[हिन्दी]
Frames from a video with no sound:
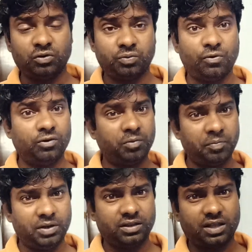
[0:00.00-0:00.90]
बहुत फ़ोन में
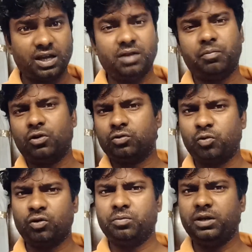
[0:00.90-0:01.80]
मिलता है बहुत
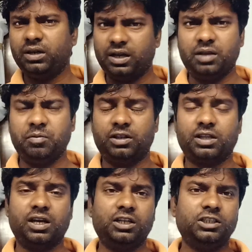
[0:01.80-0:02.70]
फ़ोन में नहीं मिलता है